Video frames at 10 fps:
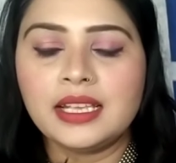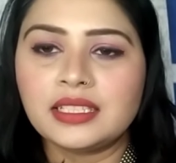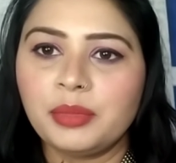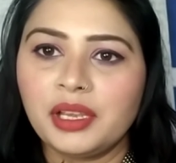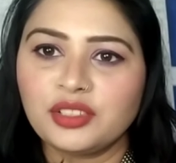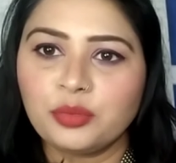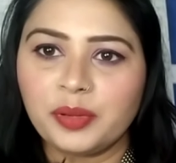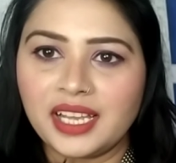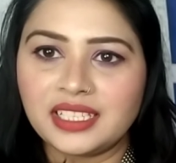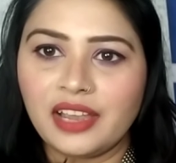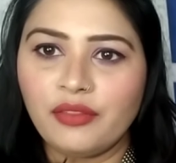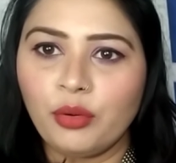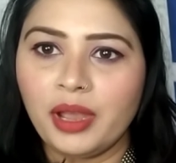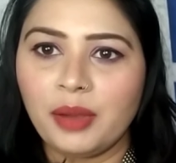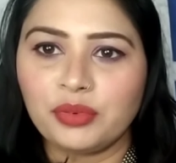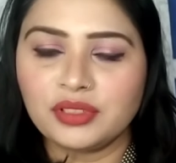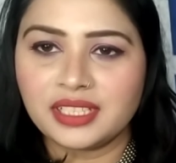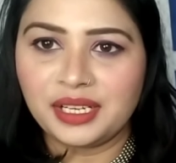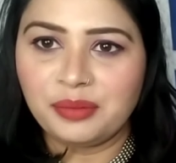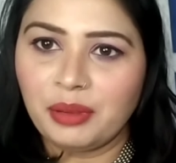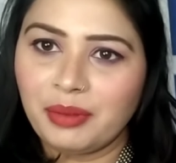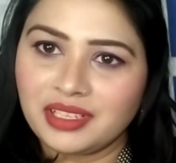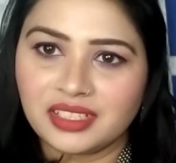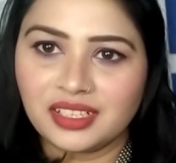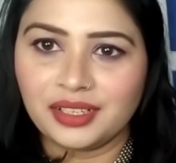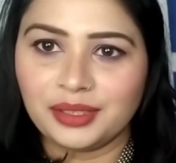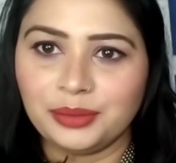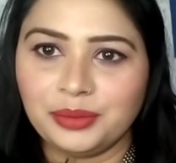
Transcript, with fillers: इन सभी का जो प्राइस है वो मैं आपको स्क्रीन पे मेंशन कर